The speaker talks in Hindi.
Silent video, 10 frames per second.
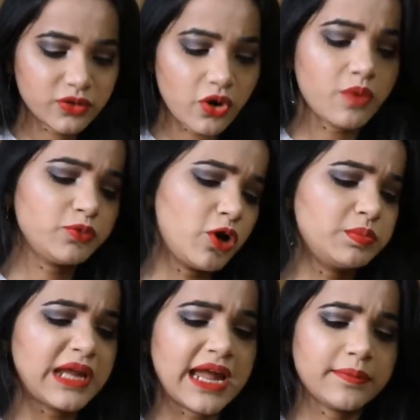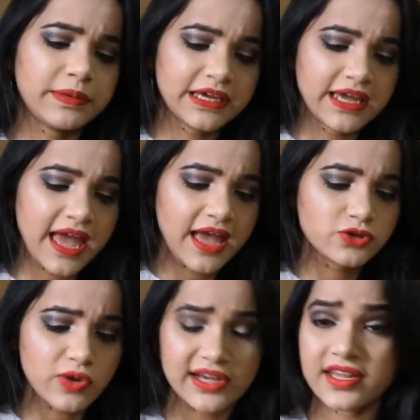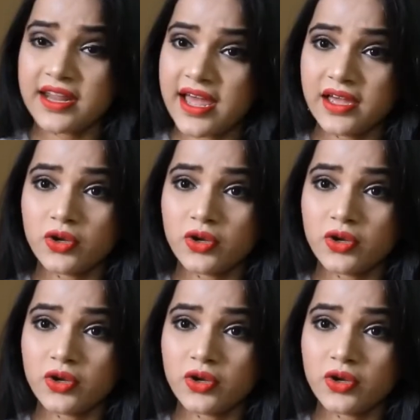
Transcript: क्रॉप टॉप टाइप ही है स्वेटर है